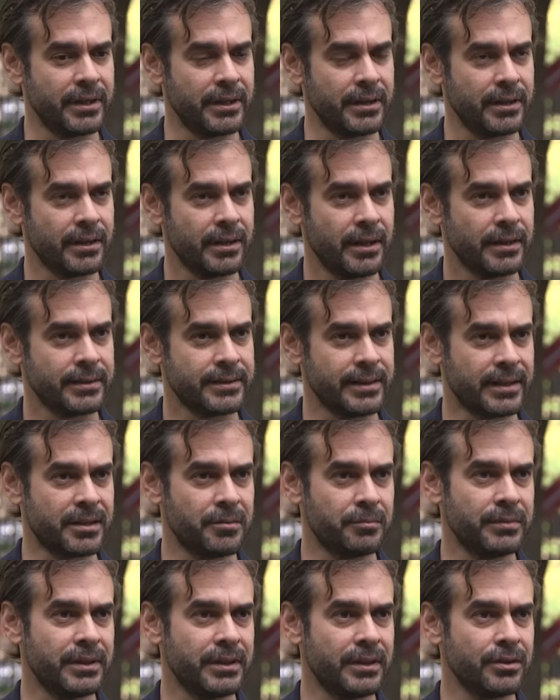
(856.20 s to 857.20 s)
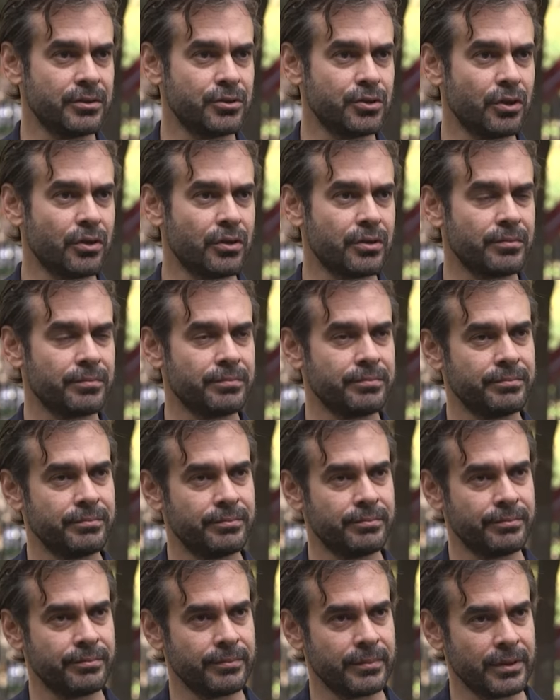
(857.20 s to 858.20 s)
ki takımların çok
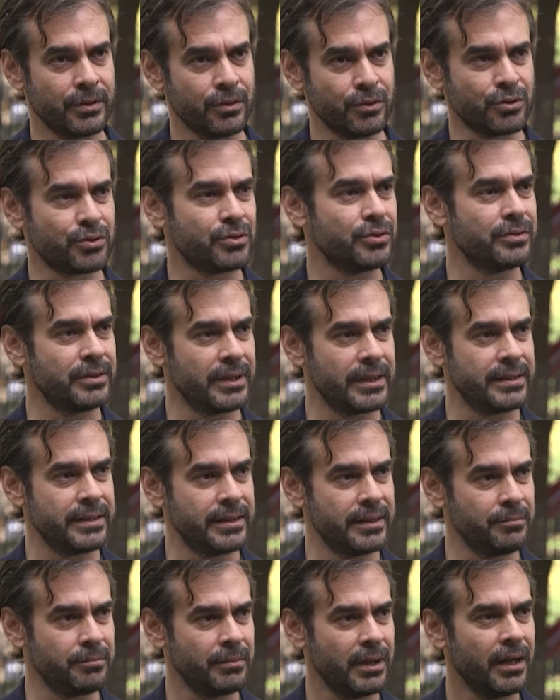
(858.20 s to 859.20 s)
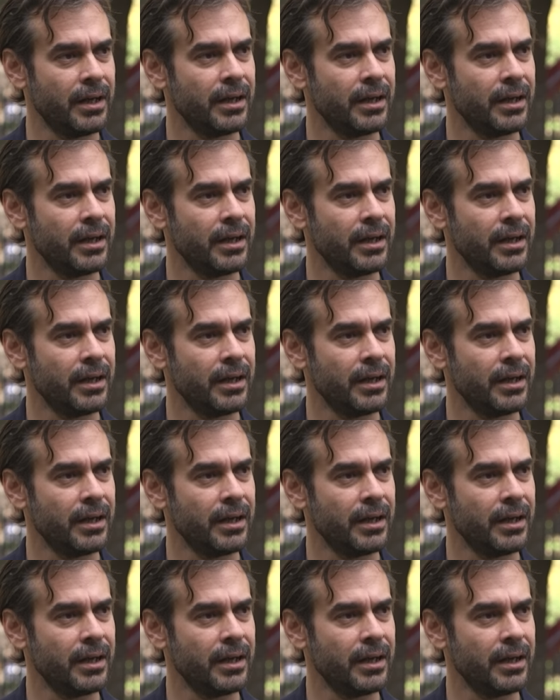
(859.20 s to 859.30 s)
üstünde diyeyim.